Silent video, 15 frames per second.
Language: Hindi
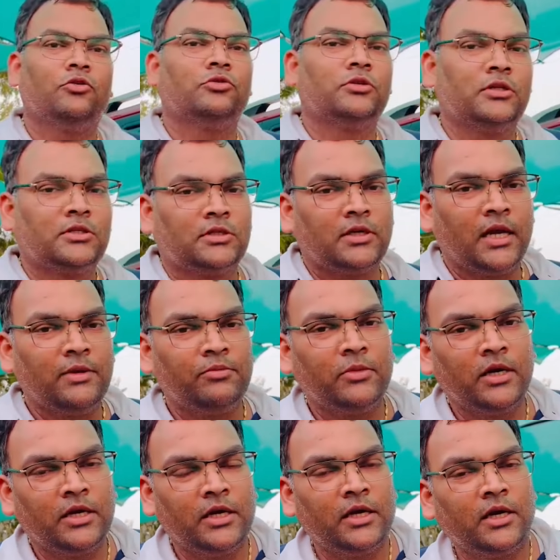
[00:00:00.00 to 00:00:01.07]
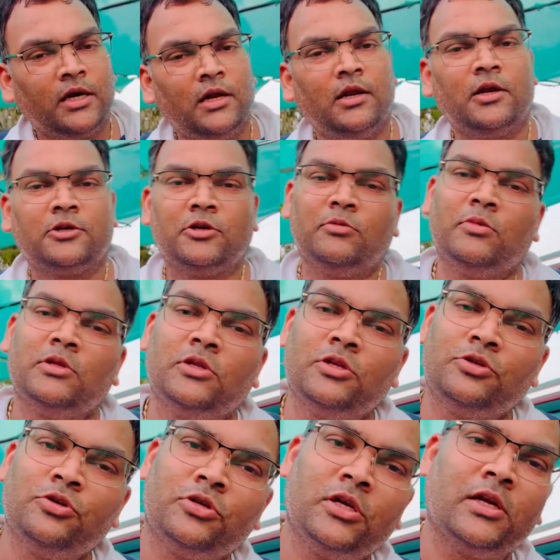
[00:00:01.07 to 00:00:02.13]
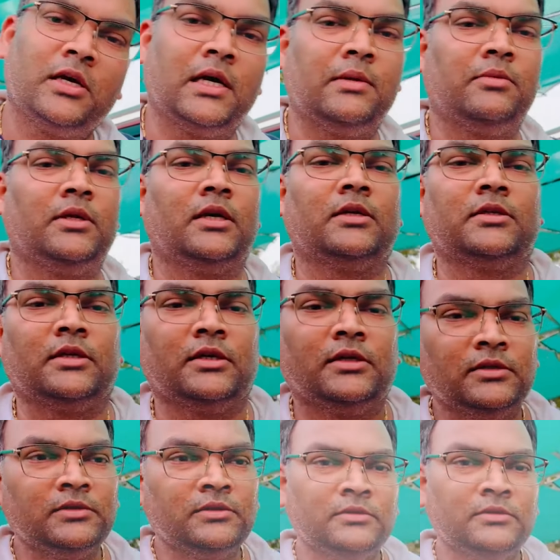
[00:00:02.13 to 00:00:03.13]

को सब्सक्राइब करिएगा लक्ष्मण सुशील कार से